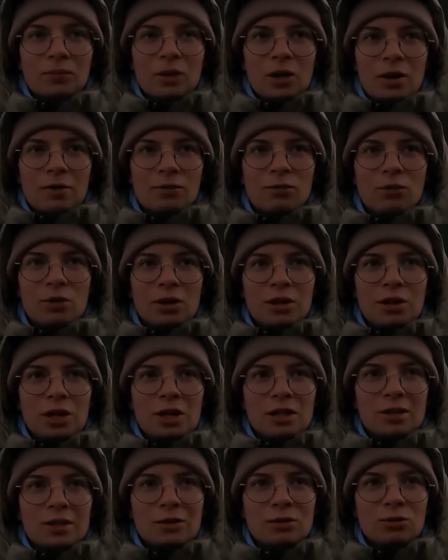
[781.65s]
Травой.
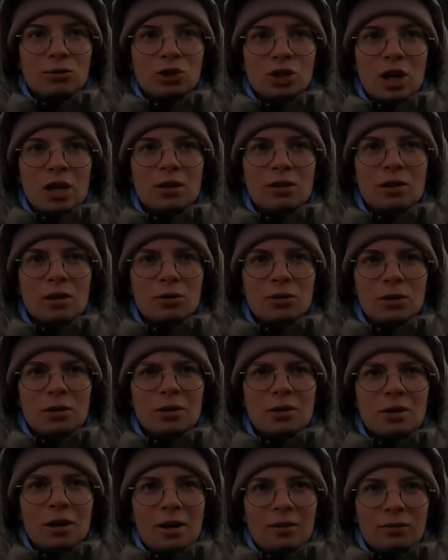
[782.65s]
Я изучала, какой
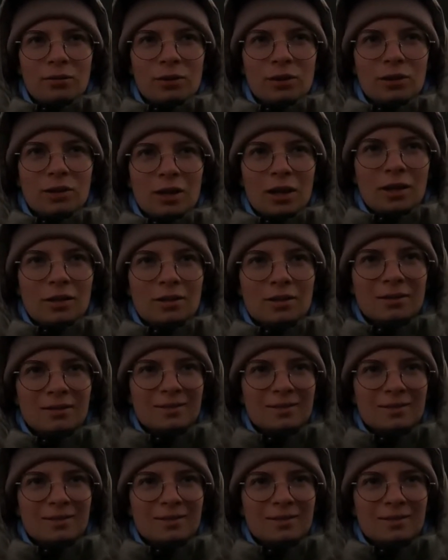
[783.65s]
они траву едят.